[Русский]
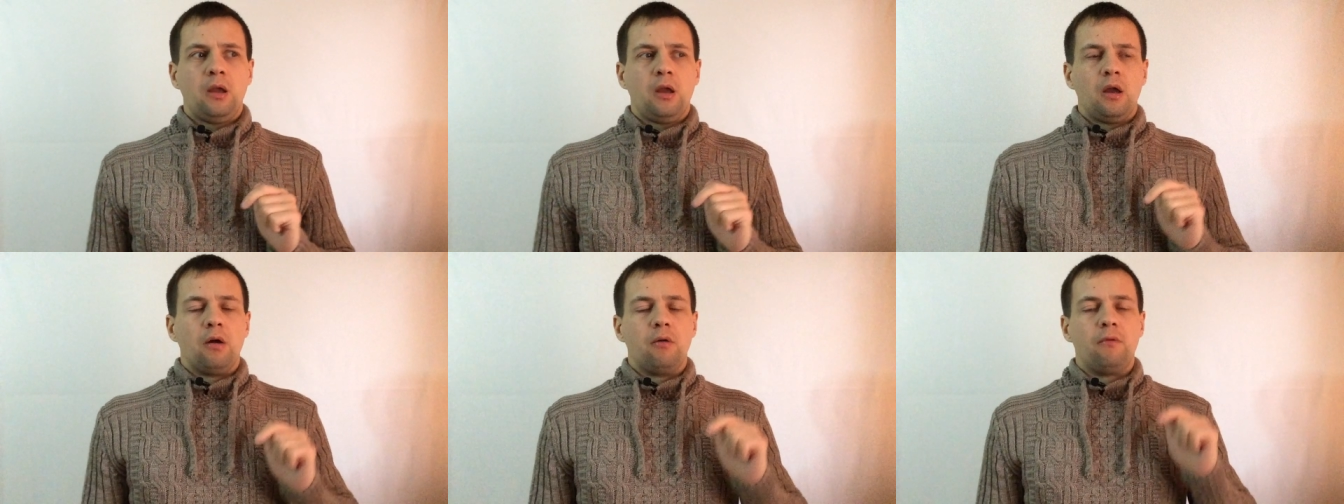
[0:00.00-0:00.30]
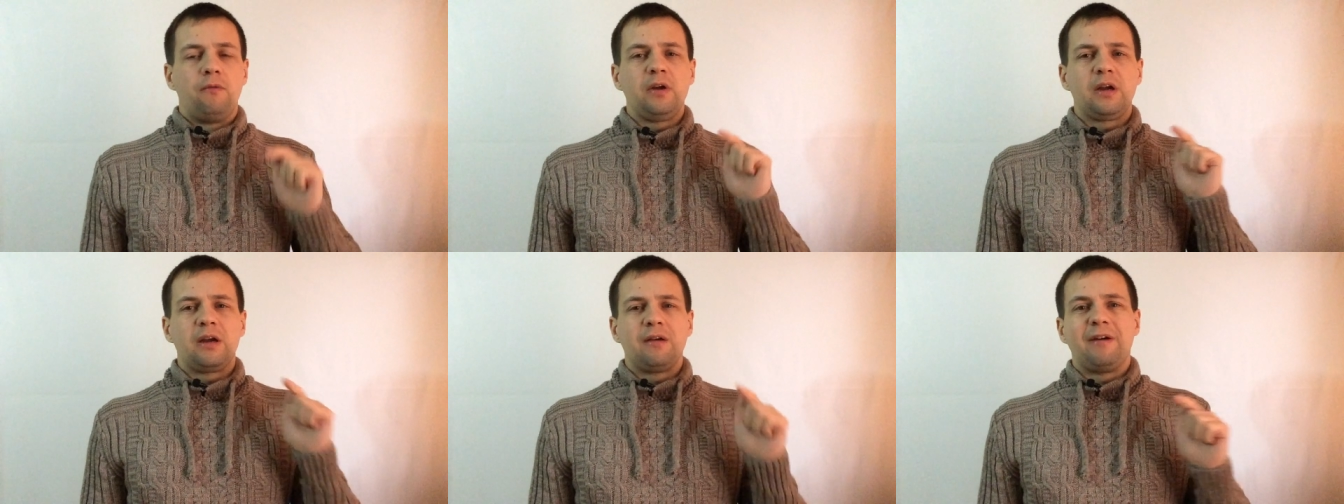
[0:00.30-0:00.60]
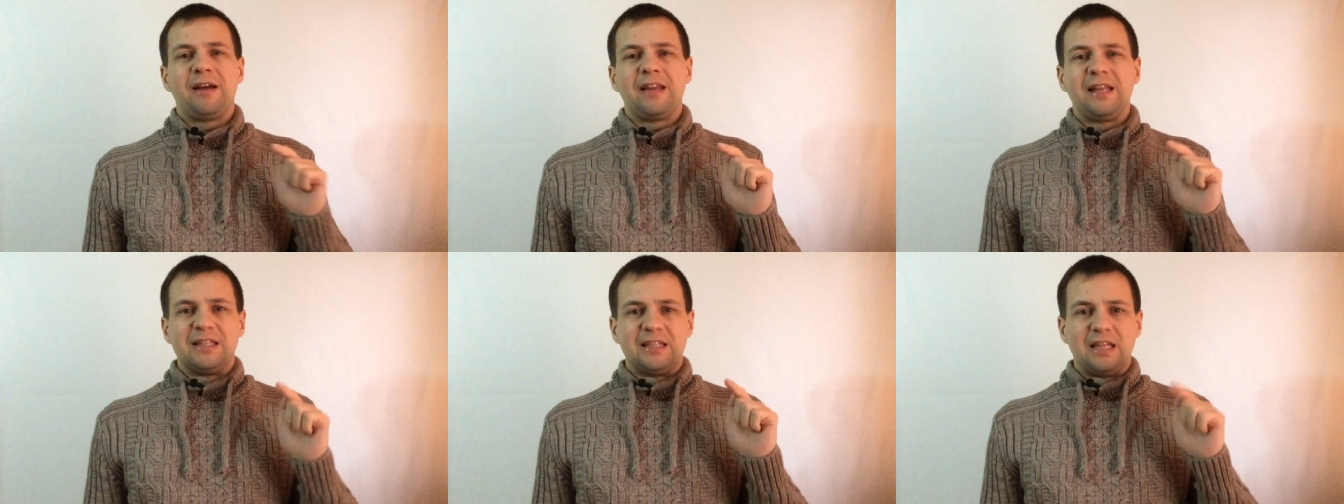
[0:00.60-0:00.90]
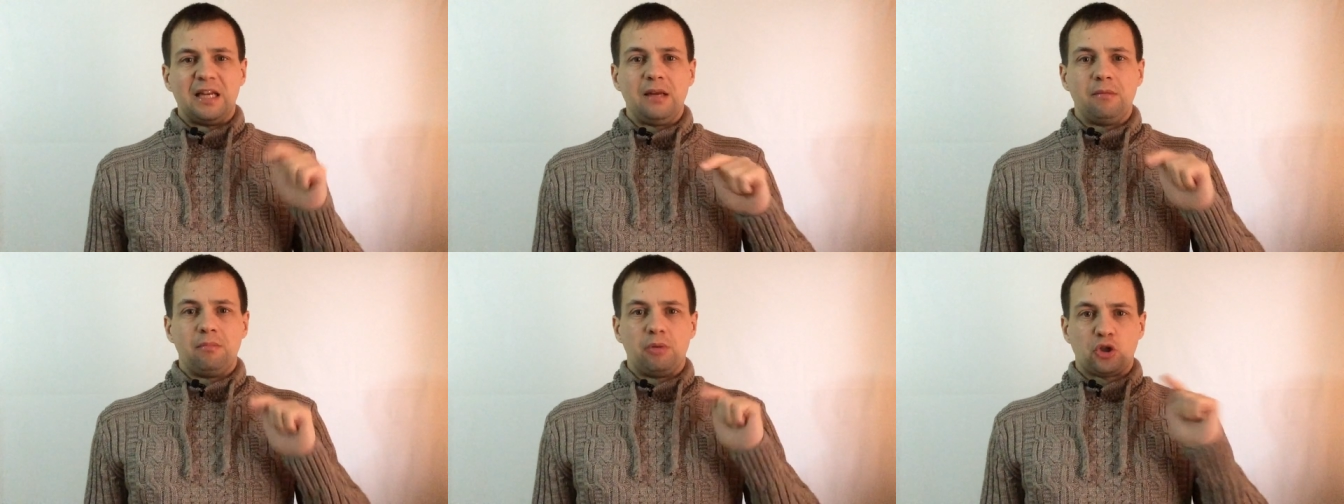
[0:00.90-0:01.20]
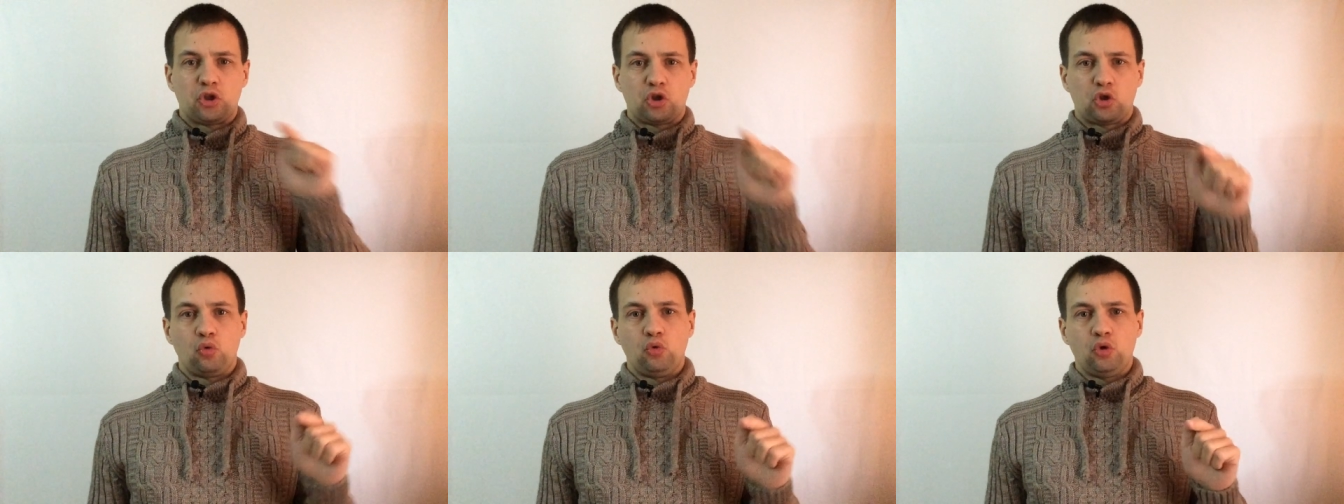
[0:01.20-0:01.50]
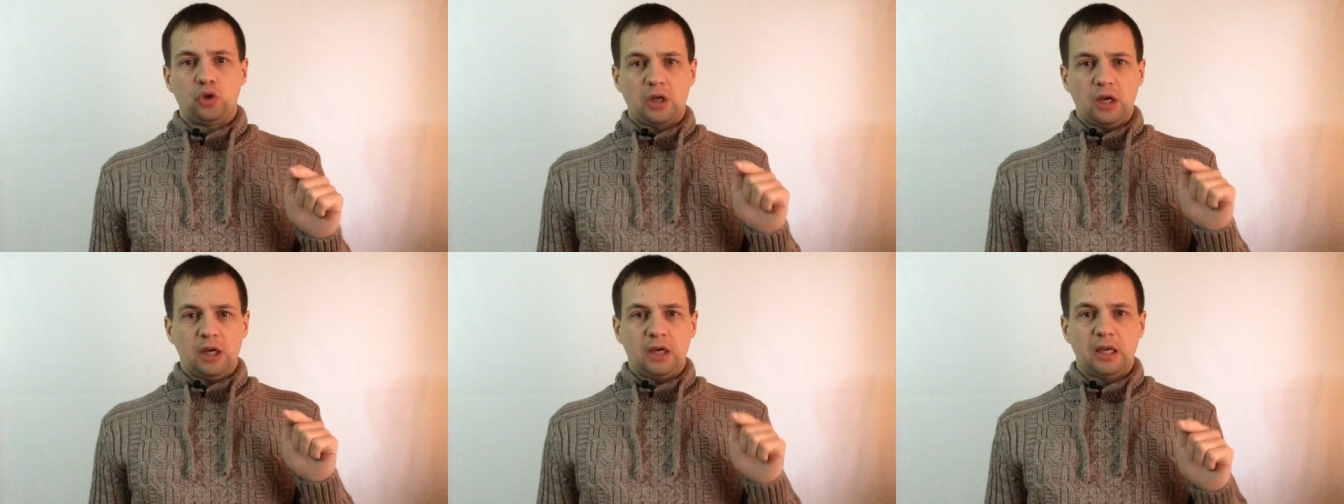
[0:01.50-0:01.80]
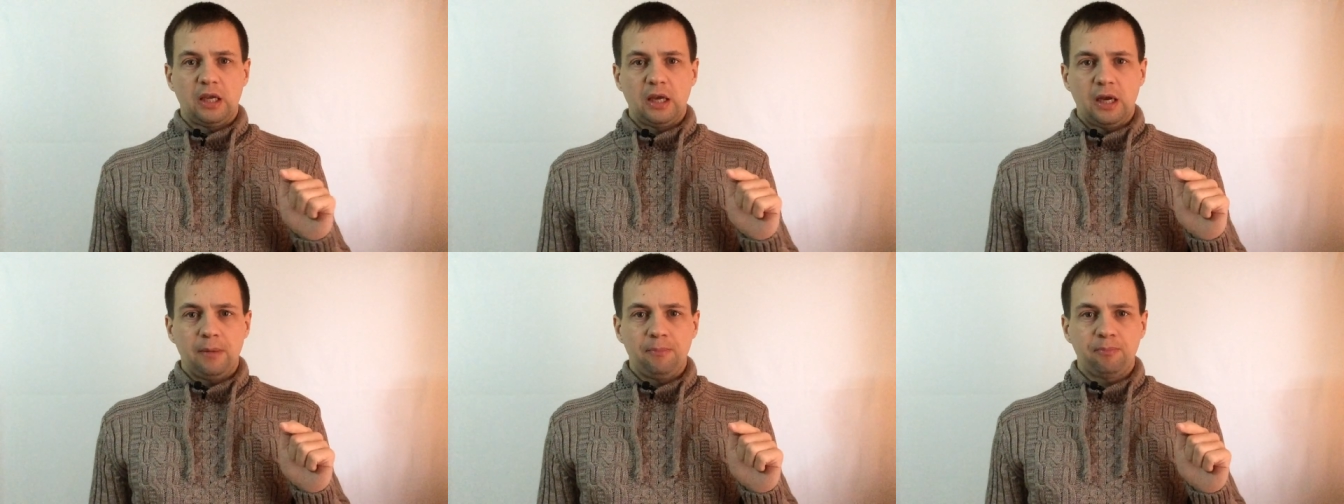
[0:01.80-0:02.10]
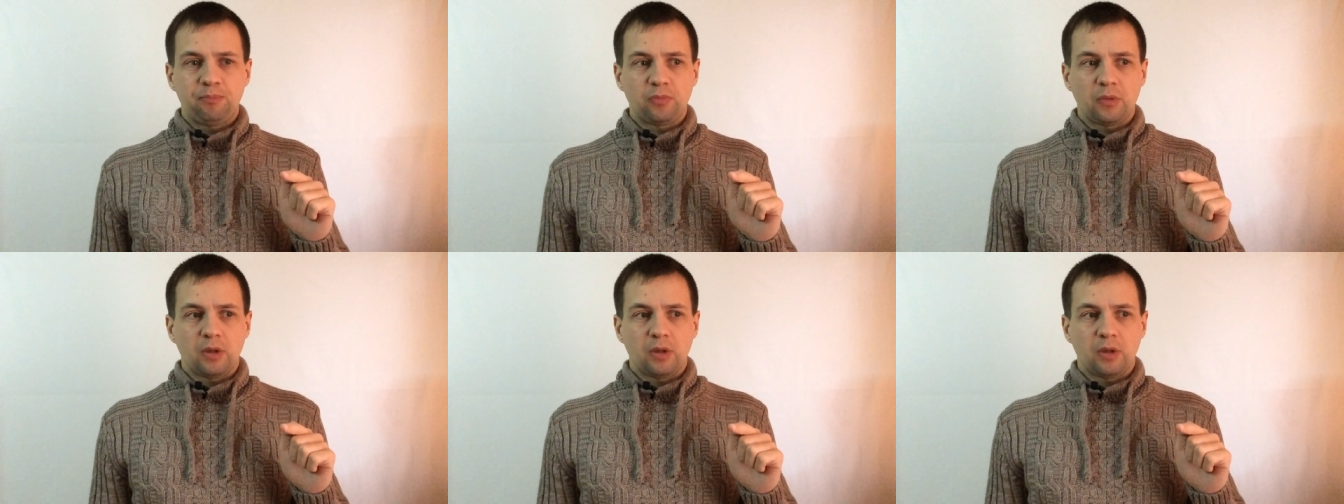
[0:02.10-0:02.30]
вы говорите либо суть, как я,